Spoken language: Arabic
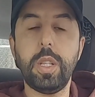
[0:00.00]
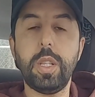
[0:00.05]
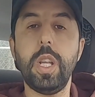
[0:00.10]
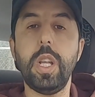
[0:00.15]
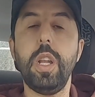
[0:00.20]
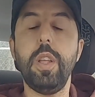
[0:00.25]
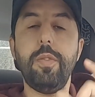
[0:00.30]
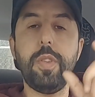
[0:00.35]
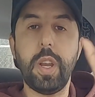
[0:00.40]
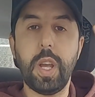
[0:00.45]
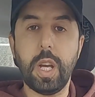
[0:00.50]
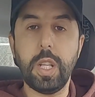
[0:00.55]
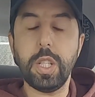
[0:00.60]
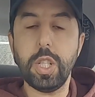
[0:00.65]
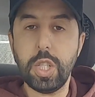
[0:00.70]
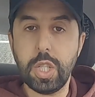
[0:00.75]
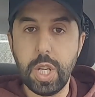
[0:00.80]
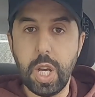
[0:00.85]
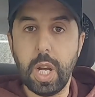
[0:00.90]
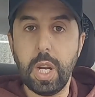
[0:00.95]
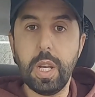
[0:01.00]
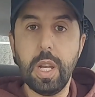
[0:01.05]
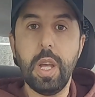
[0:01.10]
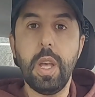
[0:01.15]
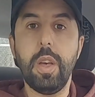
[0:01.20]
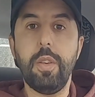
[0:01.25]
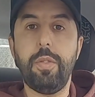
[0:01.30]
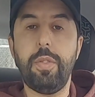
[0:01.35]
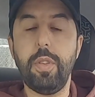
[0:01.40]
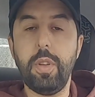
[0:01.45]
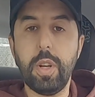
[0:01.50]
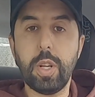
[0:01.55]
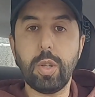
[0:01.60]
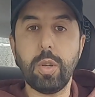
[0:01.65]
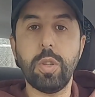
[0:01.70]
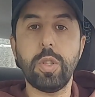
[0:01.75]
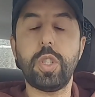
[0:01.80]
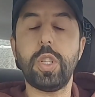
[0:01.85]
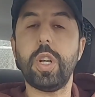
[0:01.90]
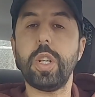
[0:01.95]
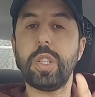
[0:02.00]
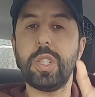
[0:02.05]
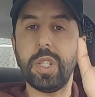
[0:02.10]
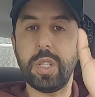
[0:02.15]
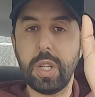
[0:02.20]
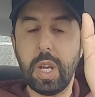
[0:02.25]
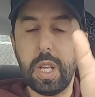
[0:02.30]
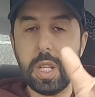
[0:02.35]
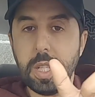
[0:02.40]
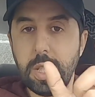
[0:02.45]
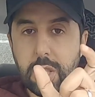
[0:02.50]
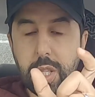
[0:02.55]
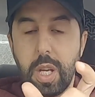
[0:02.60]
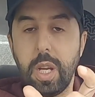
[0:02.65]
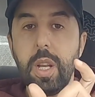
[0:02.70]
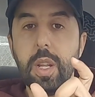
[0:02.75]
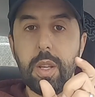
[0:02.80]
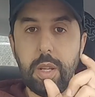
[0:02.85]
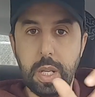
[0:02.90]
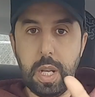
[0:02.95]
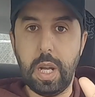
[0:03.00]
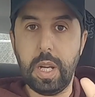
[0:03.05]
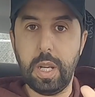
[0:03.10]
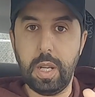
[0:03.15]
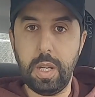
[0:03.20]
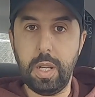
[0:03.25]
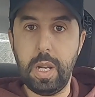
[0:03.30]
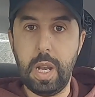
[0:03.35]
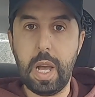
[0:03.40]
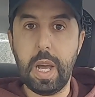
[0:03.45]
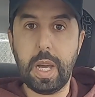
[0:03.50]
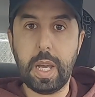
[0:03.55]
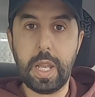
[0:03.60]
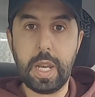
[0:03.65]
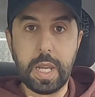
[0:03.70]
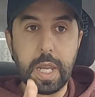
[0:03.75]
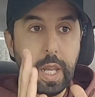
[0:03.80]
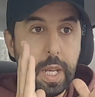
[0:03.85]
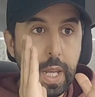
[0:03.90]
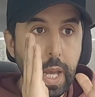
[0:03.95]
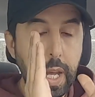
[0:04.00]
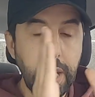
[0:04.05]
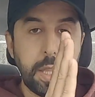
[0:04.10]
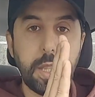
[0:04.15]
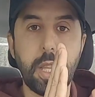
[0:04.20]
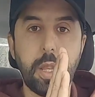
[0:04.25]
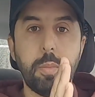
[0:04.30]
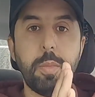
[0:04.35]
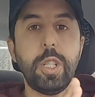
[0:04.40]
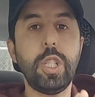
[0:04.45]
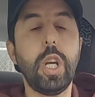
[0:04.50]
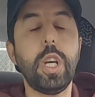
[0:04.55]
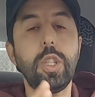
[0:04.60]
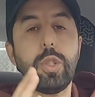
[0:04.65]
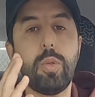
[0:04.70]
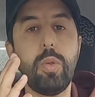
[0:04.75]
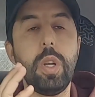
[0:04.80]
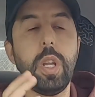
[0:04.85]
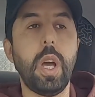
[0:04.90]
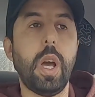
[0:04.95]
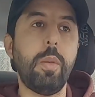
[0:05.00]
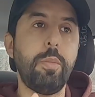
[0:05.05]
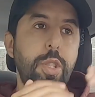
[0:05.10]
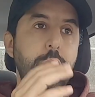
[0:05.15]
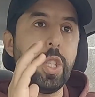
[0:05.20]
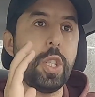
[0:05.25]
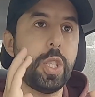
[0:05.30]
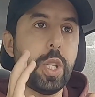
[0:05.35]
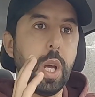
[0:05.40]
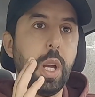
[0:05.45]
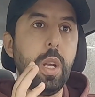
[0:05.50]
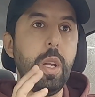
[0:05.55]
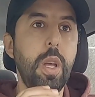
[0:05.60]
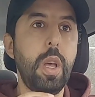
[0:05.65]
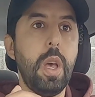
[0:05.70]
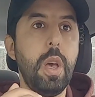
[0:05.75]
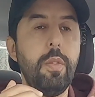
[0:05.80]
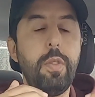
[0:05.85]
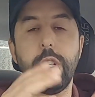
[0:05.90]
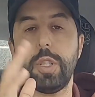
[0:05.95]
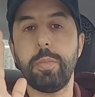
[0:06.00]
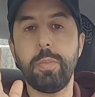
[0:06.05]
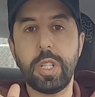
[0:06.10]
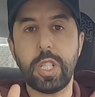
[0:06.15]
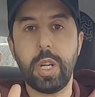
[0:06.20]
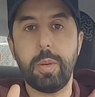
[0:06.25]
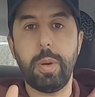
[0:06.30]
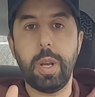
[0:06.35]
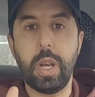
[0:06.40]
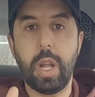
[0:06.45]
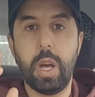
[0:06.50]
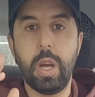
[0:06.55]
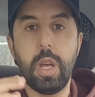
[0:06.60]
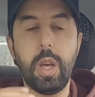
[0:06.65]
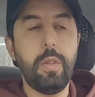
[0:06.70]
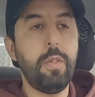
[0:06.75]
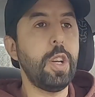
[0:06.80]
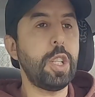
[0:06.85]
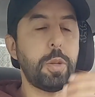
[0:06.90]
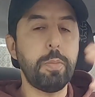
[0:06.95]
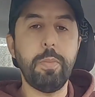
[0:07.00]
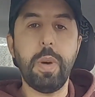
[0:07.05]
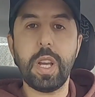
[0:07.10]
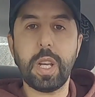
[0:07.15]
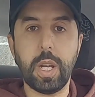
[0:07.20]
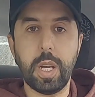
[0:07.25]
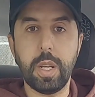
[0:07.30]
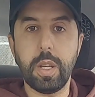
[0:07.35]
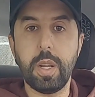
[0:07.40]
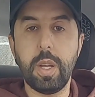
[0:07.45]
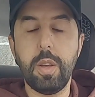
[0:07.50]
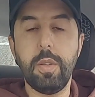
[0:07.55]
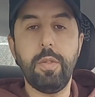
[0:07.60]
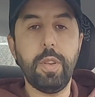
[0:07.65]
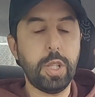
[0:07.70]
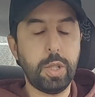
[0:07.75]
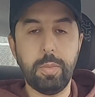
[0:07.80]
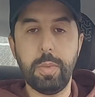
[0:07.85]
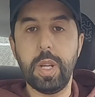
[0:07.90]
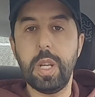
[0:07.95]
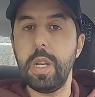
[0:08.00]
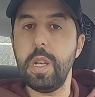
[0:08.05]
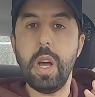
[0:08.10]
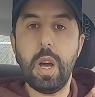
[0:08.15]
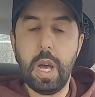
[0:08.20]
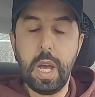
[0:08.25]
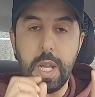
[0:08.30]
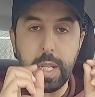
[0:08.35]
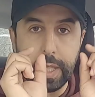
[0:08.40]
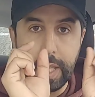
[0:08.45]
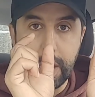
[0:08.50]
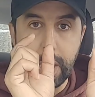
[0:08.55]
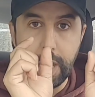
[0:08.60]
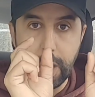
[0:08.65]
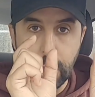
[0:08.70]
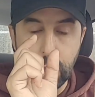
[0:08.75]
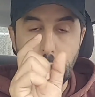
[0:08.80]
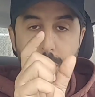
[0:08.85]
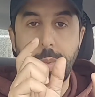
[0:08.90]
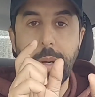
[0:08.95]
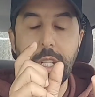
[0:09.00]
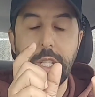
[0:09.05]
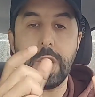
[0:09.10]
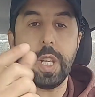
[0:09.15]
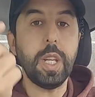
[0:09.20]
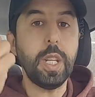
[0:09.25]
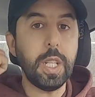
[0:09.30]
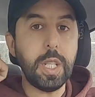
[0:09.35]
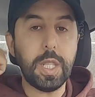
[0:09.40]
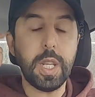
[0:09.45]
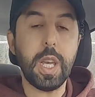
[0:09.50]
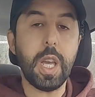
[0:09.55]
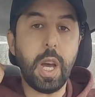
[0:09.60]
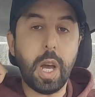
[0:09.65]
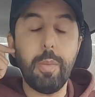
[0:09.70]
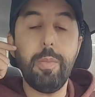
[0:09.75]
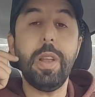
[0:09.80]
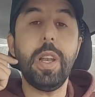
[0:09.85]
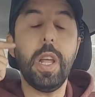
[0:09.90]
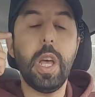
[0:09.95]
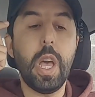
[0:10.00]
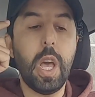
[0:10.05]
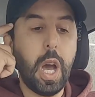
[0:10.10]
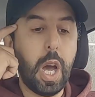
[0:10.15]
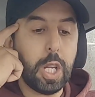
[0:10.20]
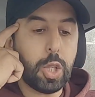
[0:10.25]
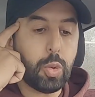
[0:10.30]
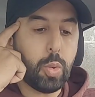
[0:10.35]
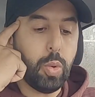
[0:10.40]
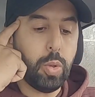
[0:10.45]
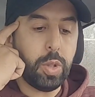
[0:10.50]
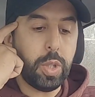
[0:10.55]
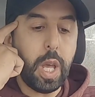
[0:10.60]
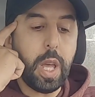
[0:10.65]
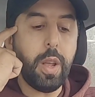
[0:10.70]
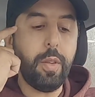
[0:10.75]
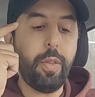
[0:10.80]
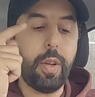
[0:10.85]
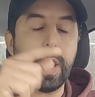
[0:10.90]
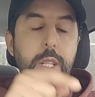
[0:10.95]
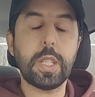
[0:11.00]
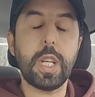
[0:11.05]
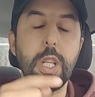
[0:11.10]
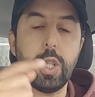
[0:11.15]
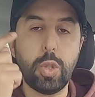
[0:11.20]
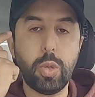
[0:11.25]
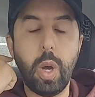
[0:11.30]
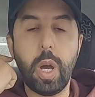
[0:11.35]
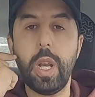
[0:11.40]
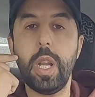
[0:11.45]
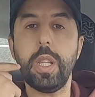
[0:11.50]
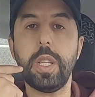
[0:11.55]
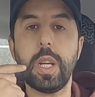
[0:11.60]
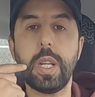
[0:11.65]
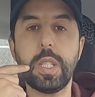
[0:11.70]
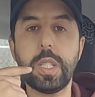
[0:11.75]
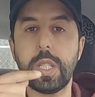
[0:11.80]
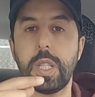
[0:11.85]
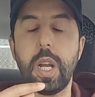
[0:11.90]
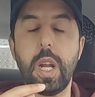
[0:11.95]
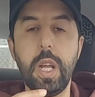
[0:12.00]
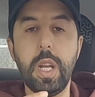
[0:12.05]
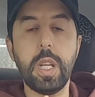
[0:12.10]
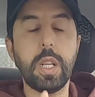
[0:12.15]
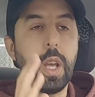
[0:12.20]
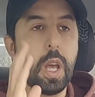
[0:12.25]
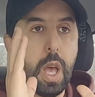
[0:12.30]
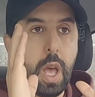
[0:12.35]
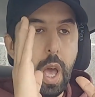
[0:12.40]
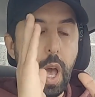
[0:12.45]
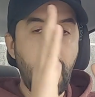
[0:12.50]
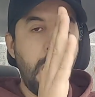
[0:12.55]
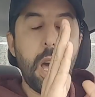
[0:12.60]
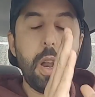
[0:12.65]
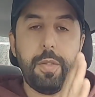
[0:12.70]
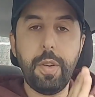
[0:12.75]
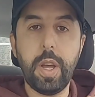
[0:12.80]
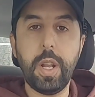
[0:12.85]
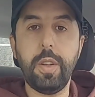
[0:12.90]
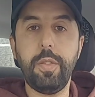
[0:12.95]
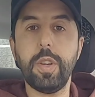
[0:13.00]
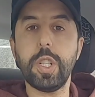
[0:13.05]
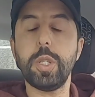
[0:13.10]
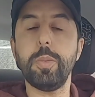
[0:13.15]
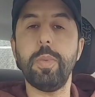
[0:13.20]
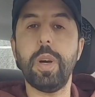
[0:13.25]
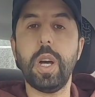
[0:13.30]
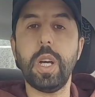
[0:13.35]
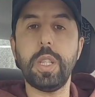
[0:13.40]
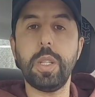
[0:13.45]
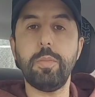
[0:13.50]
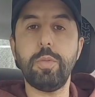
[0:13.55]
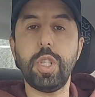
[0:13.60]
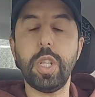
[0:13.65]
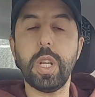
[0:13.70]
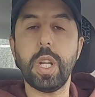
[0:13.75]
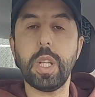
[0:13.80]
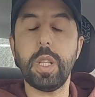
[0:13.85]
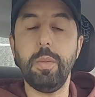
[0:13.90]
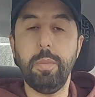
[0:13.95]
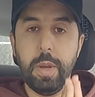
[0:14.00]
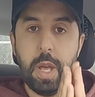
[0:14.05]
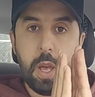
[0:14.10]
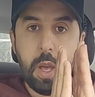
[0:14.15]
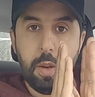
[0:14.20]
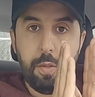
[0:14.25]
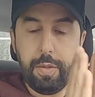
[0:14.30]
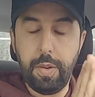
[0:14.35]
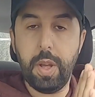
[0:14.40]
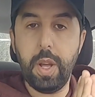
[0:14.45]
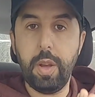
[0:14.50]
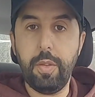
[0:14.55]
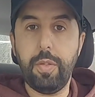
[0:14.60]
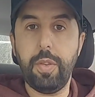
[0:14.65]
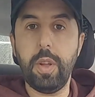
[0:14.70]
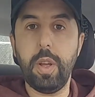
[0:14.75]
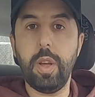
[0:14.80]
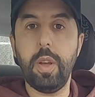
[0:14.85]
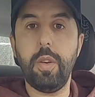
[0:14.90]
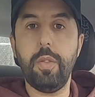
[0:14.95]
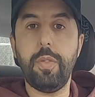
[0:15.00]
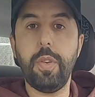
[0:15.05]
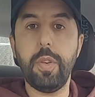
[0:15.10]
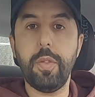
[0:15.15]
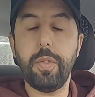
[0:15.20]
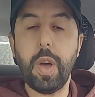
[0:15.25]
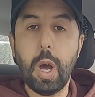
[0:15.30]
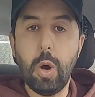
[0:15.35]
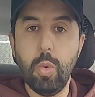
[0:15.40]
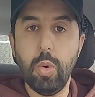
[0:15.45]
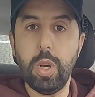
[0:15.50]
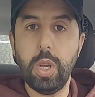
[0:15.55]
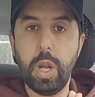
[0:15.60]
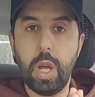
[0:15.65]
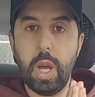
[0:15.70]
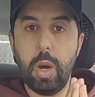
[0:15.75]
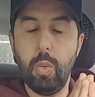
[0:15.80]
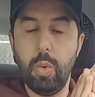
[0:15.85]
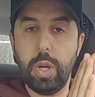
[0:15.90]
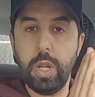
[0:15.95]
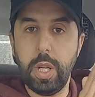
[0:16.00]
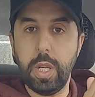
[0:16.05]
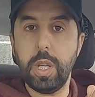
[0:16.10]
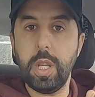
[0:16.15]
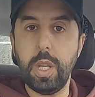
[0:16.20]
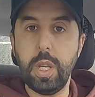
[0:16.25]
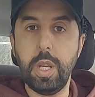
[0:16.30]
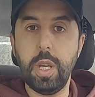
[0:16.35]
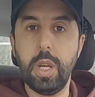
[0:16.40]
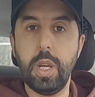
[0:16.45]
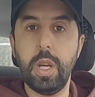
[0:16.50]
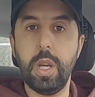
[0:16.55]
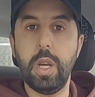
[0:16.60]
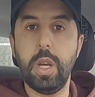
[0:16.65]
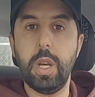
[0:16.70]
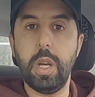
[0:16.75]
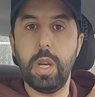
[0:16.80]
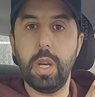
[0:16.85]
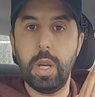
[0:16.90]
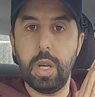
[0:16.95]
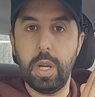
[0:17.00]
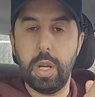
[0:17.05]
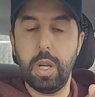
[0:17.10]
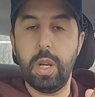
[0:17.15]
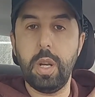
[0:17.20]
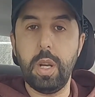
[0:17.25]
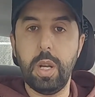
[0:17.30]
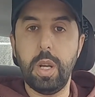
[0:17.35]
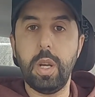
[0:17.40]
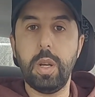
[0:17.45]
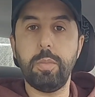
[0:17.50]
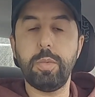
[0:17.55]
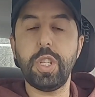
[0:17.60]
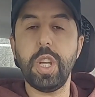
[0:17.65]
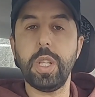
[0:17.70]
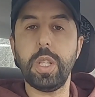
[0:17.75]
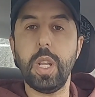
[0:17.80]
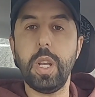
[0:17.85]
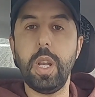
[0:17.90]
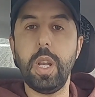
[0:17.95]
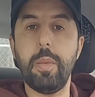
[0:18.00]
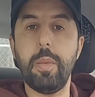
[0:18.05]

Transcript: ديليفري آه، غادي نشتغل في الكونستركشن غادي نشتغل الى آه، الى اخره يعني حدد ماشي غتقول لي غنمشي نشتغل فاش ما جاب الله فاش ما كان فاش لا حدد ليه شنو بغيتي يعني انت قبل غتكون داير في راسك هذا السؤال هذا غيتطرح عليك عارف انا فاش غادي نمشي نخدم في, في, في, في اول اول يعني المشيه آه،